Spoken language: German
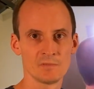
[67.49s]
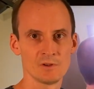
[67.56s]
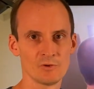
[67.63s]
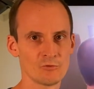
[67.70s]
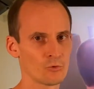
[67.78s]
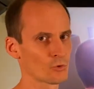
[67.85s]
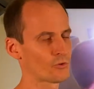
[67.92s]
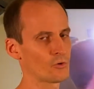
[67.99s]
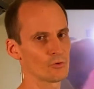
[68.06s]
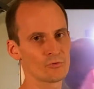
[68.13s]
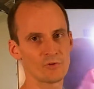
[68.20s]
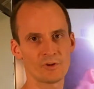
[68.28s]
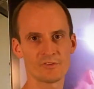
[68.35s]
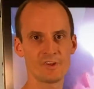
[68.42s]
Funktion
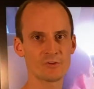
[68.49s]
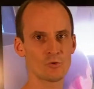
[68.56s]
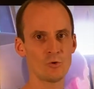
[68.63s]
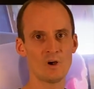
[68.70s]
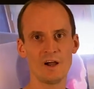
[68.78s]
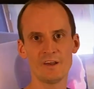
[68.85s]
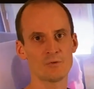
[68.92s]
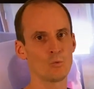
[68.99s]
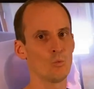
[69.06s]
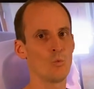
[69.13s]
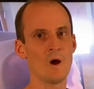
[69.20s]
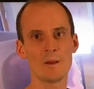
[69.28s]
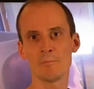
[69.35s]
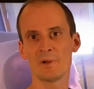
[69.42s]
von Cisco heißt
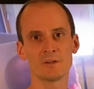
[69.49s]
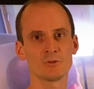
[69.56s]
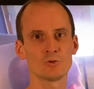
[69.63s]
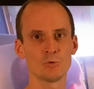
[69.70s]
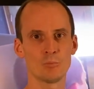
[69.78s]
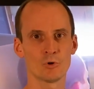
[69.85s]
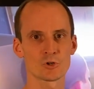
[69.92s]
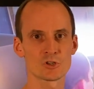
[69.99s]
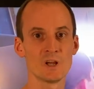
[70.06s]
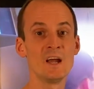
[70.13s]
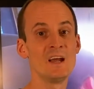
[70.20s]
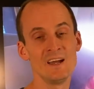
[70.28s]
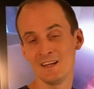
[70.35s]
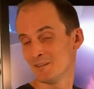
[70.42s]
One Button to Push.
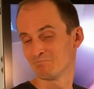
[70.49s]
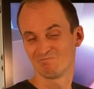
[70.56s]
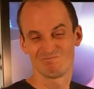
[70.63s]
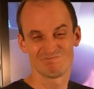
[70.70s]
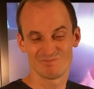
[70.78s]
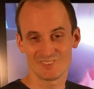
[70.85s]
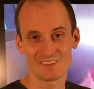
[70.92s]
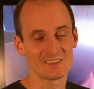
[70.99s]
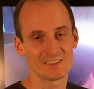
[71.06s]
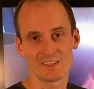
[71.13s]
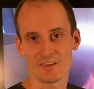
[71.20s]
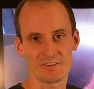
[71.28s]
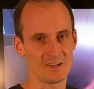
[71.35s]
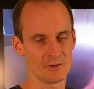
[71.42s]

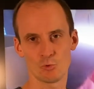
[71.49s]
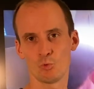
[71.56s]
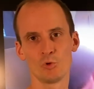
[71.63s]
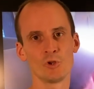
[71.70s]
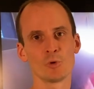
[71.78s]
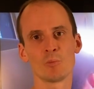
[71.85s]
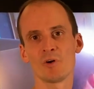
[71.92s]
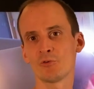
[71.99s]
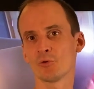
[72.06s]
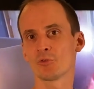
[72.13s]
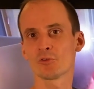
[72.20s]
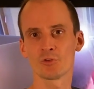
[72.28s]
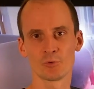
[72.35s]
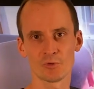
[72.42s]
Das war eine coole Nummer für
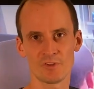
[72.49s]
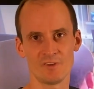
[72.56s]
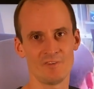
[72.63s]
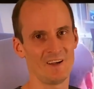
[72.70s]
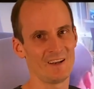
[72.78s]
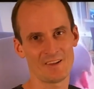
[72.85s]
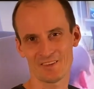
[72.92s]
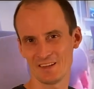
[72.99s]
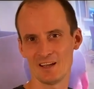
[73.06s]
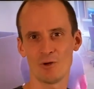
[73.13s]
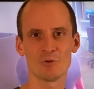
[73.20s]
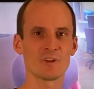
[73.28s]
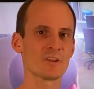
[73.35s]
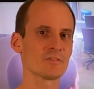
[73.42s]
unsere Nutzer, weil das ist
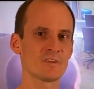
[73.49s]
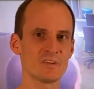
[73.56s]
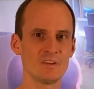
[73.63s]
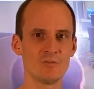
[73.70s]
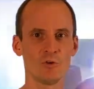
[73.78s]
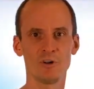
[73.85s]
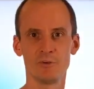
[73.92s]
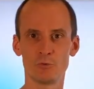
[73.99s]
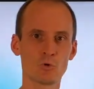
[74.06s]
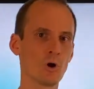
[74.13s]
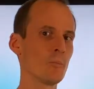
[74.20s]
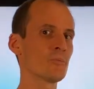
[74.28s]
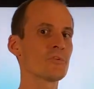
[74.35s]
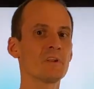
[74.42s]
genau das, was die wollen. Du
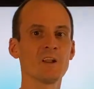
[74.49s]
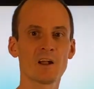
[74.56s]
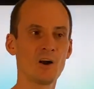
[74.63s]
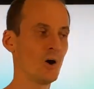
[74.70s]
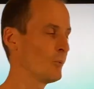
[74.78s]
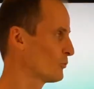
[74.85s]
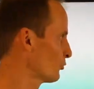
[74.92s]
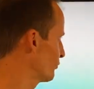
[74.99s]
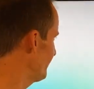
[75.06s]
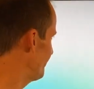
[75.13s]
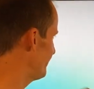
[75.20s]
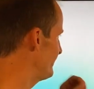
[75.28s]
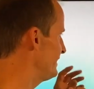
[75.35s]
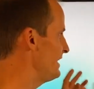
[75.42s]
kommst in den Raum, du
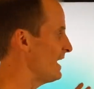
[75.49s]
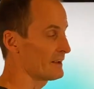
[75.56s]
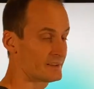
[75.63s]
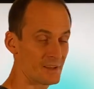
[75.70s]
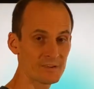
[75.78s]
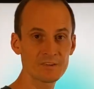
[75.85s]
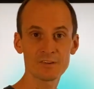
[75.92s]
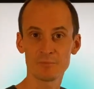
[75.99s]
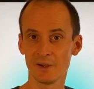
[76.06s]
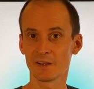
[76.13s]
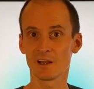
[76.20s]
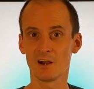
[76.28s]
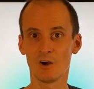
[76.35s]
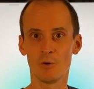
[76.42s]
siehst, ja, yeah, das ist mein
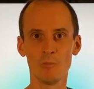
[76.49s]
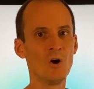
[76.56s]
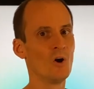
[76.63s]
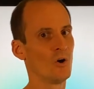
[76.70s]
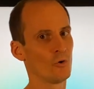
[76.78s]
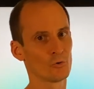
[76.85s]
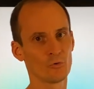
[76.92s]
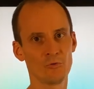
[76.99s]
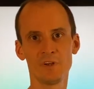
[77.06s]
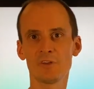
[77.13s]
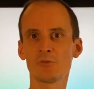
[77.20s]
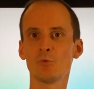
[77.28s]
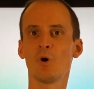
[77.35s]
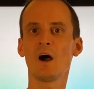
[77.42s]
Raum und du
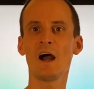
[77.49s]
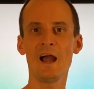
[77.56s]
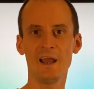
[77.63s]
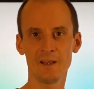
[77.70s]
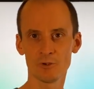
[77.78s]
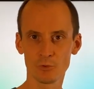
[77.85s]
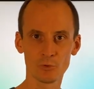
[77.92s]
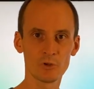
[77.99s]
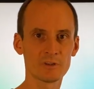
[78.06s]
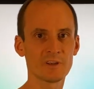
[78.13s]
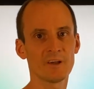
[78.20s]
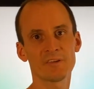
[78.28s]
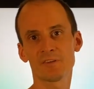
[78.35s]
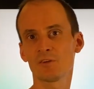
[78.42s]
findest nur noch eine grüne
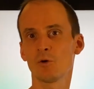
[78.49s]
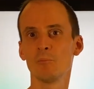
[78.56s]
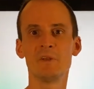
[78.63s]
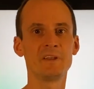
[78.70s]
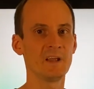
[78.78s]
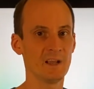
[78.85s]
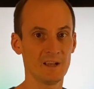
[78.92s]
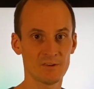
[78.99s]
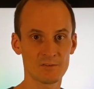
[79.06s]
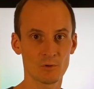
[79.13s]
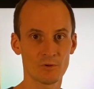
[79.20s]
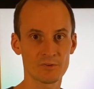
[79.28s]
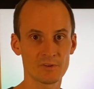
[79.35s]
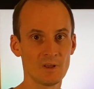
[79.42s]
Taste und mit der geht's
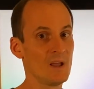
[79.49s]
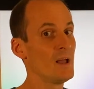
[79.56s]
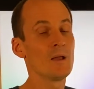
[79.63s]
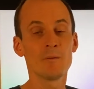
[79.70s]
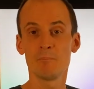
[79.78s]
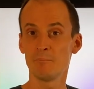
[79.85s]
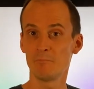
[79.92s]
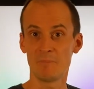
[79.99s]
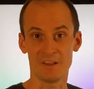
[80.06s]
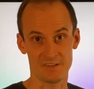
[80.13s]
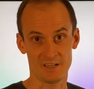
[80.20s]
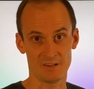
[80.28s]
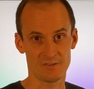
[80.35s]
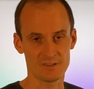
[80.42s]
los. Besser
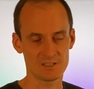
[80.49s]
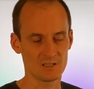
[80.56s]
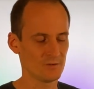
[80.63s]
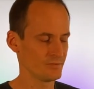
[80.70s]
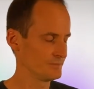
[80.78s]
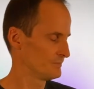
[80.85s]
kannst du nicht drauf.